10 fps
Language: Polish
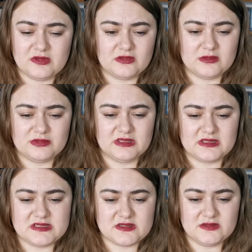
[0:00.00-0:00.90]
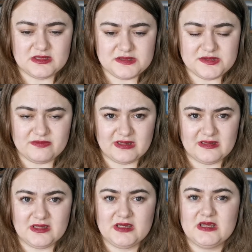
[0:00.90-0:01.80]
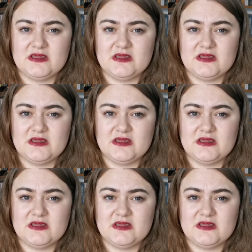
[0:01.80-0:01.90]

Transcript: tu one były takie skondensowane,